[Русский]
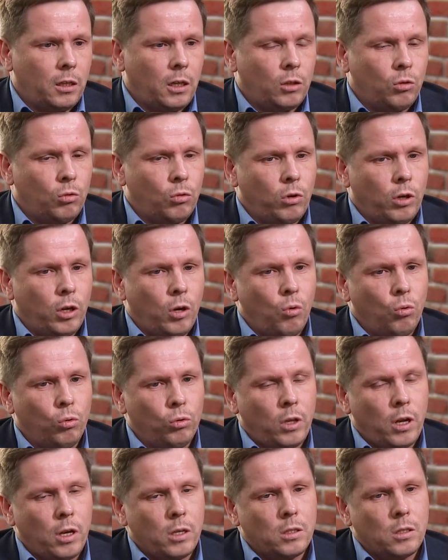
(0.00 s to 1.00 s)
которые у
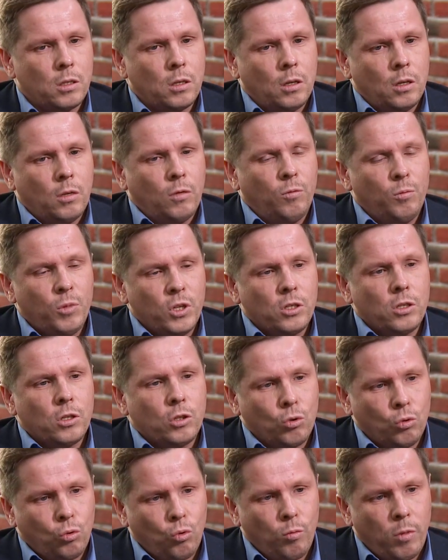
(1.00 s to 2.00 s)
нас в
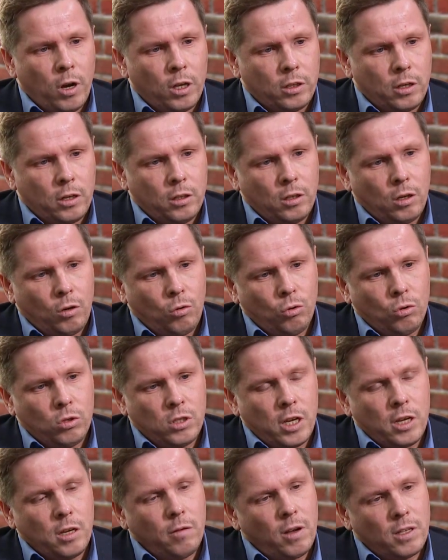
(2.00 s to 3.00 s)
бизнес-инкубаторе
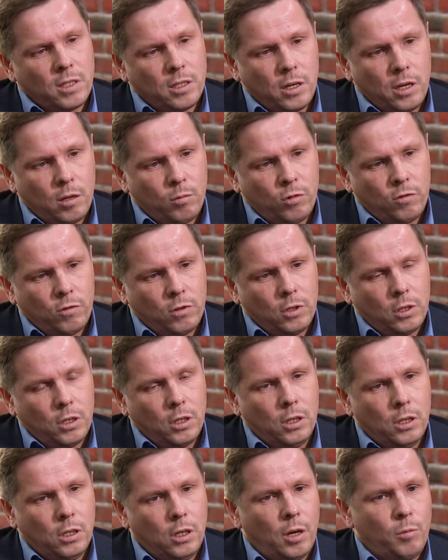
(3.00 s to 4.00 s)
находятся, они востребованы
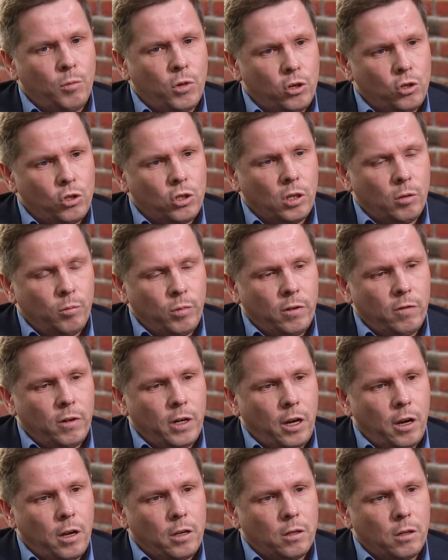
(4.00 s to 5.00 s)
и коммерчески
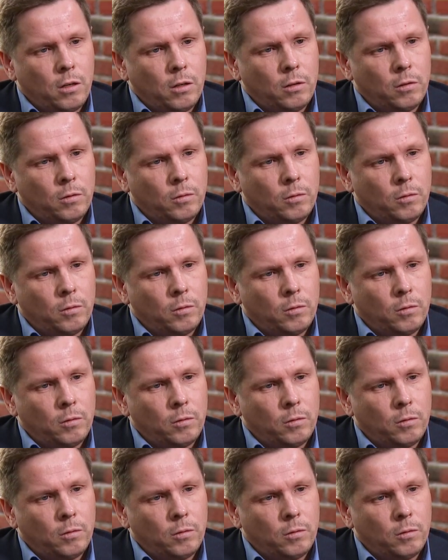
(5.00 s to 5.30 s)
привлекательны.